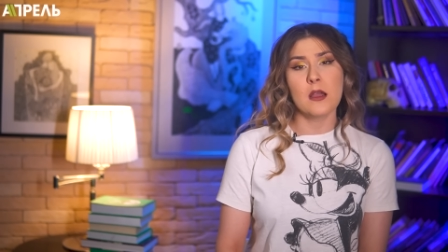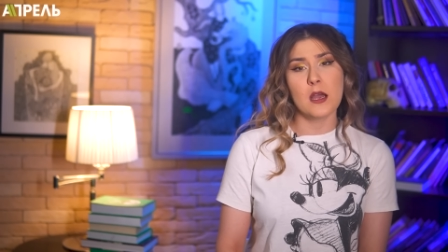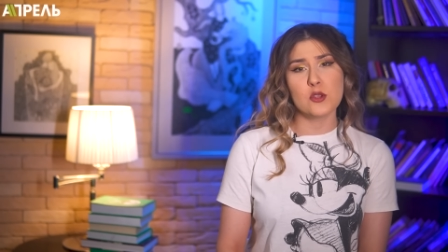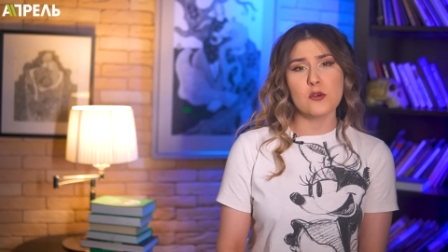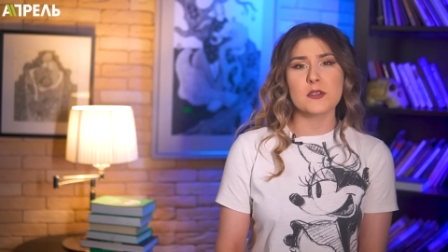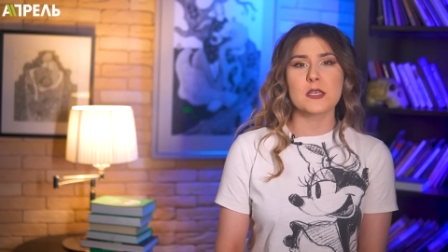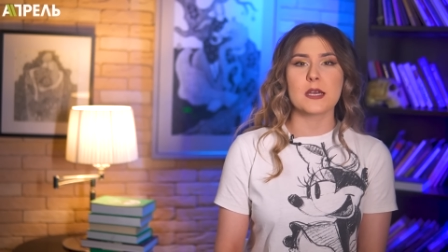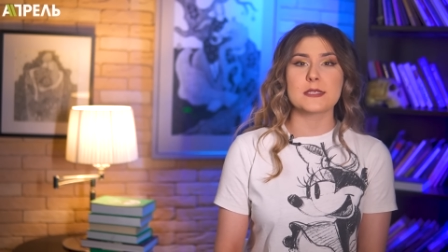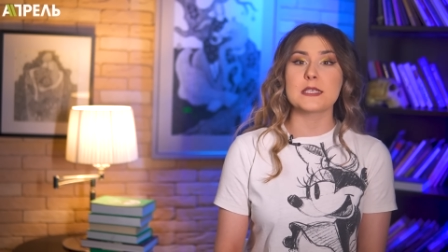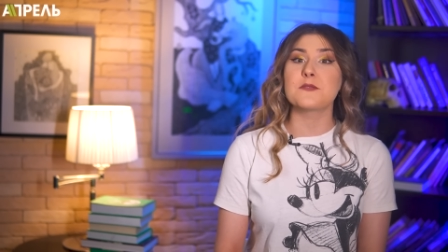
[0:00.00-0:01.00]
готова
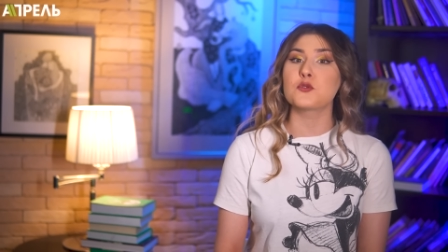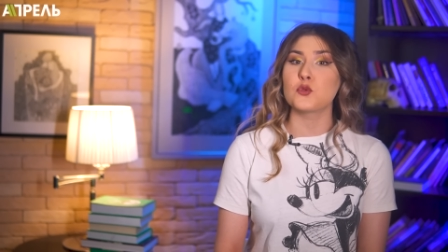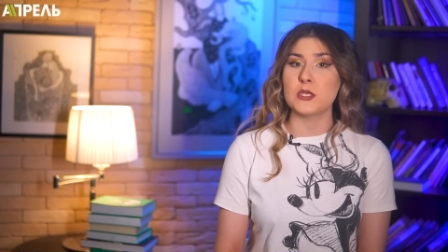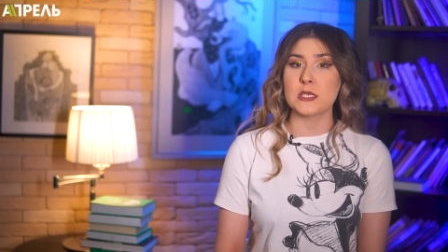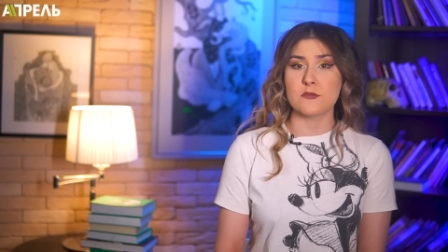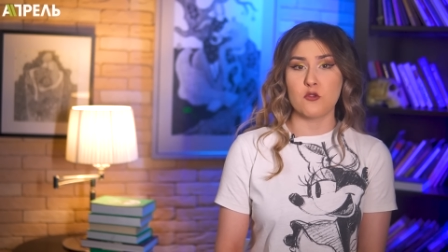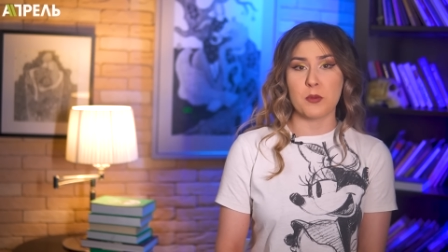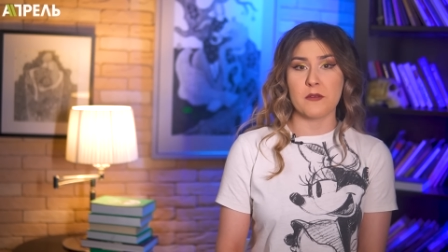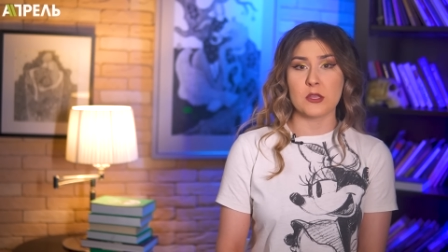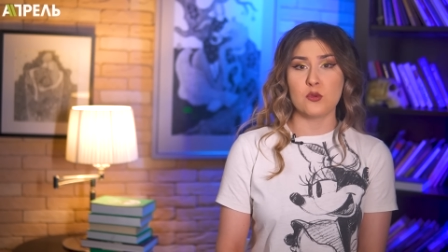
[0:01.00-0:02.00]
доказать в суде свою
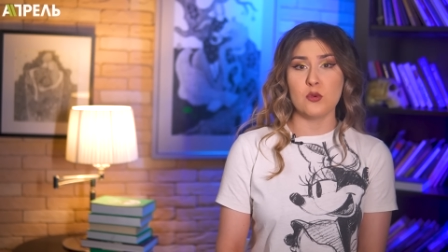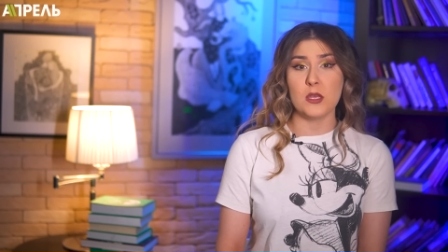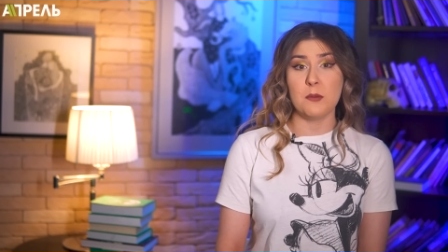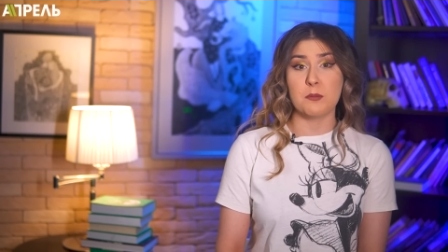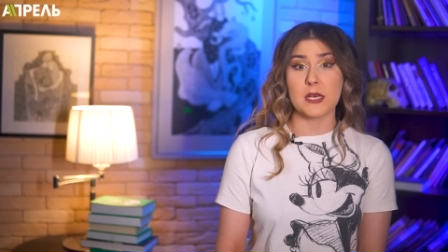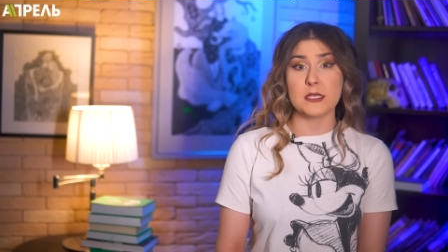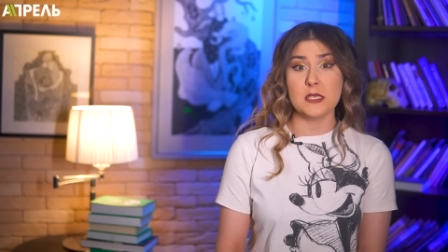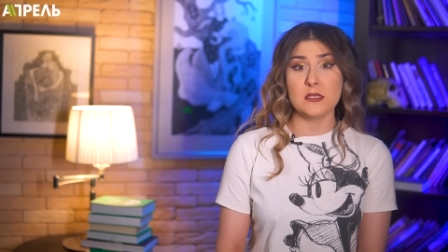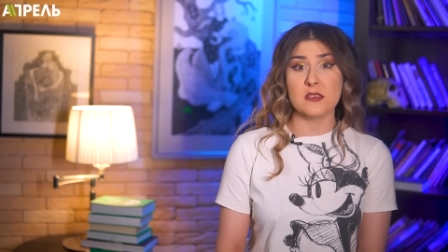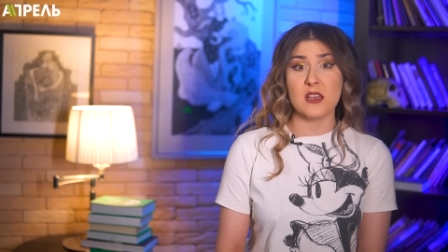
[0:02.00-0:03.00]
правоту и
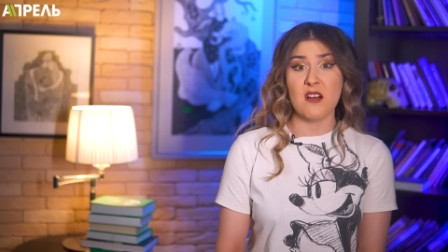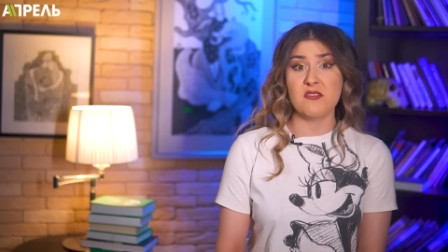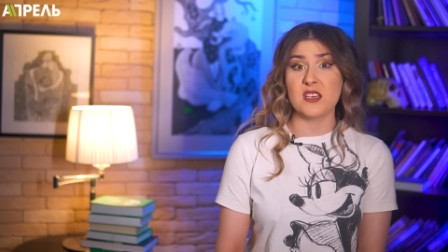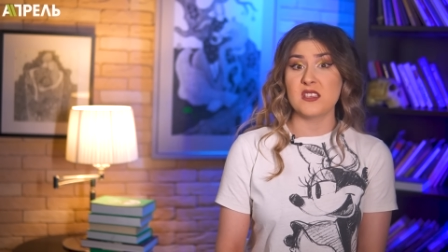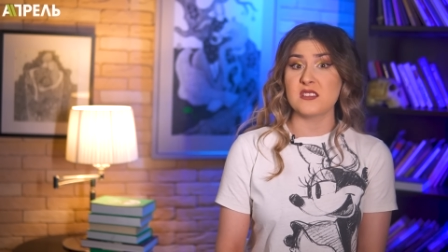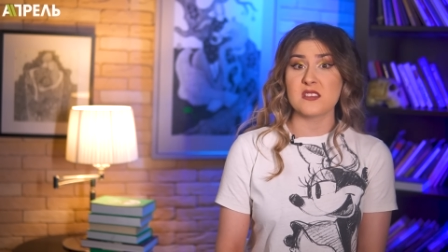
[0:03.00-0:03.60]
платить явно не